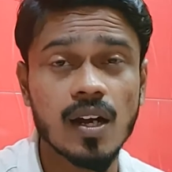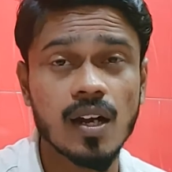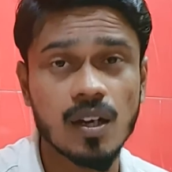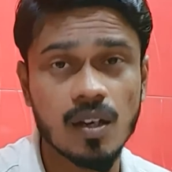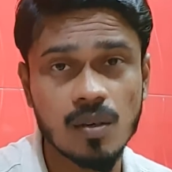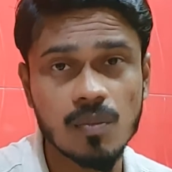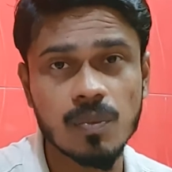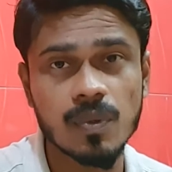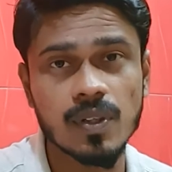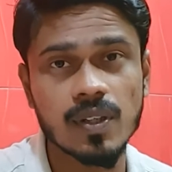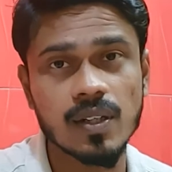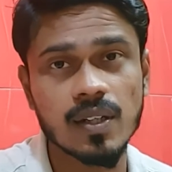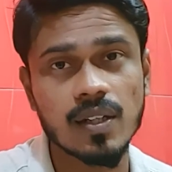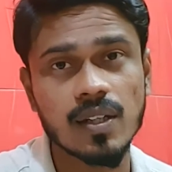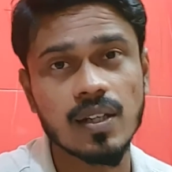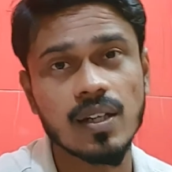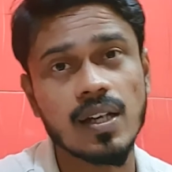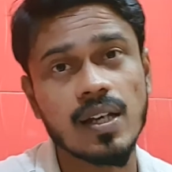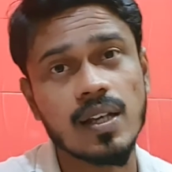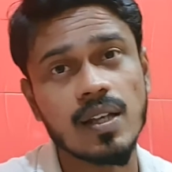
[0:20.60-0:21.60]
अब
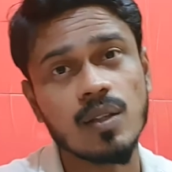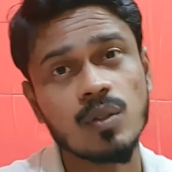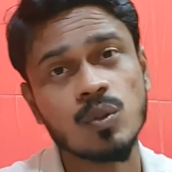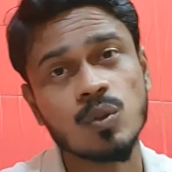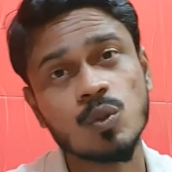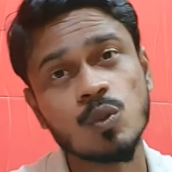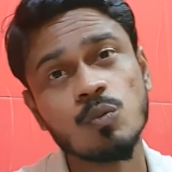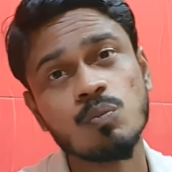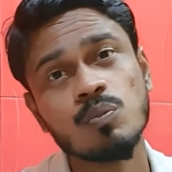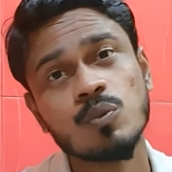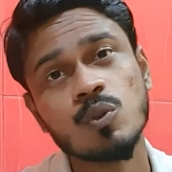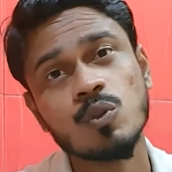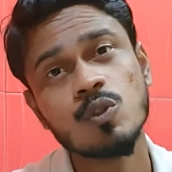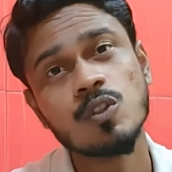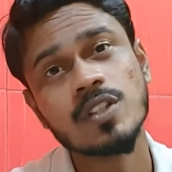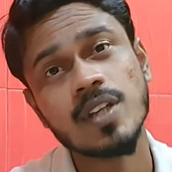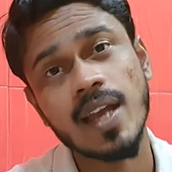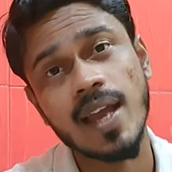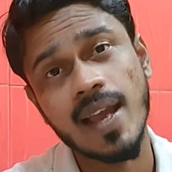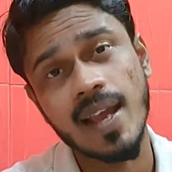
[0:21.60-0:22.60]
तुम
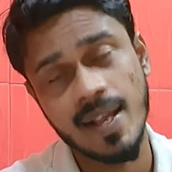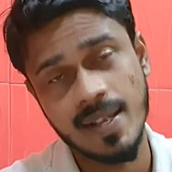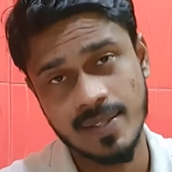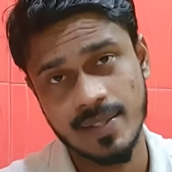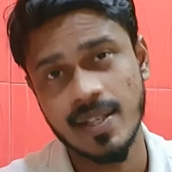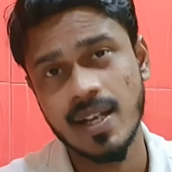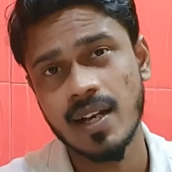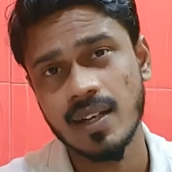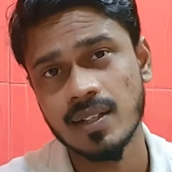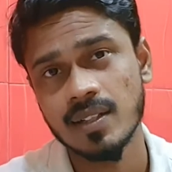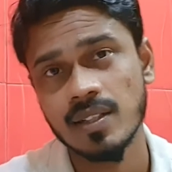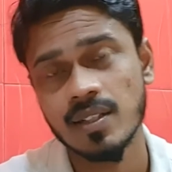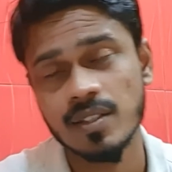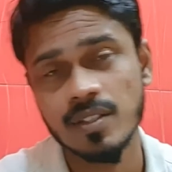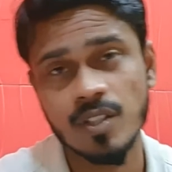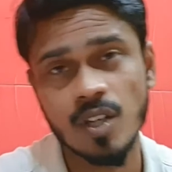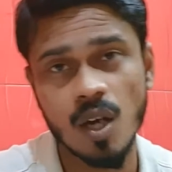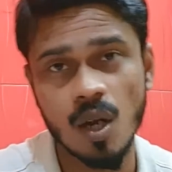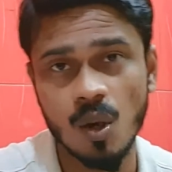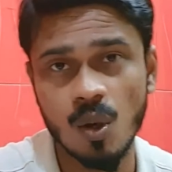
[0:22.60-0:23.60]
कुछ ऐसा कर
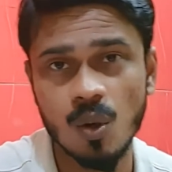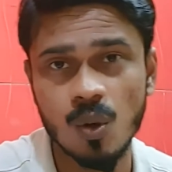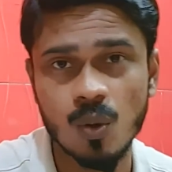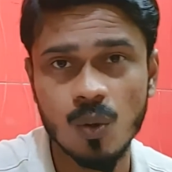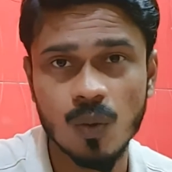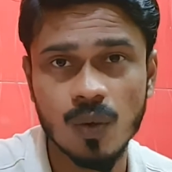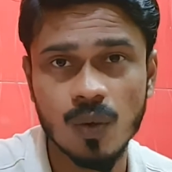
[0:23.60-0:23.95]
जाओ